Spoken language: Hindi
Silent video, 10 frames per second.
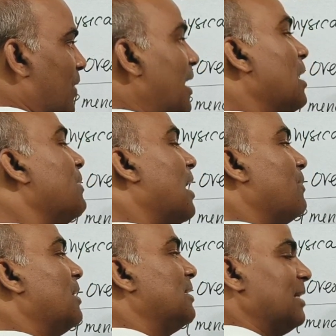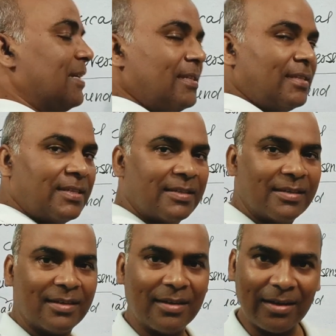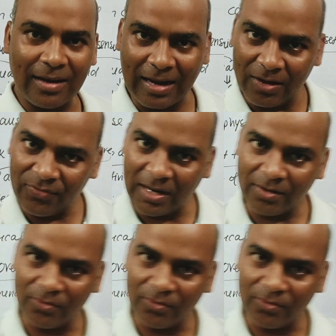और वही एबनॉर्मल चेंज काफिया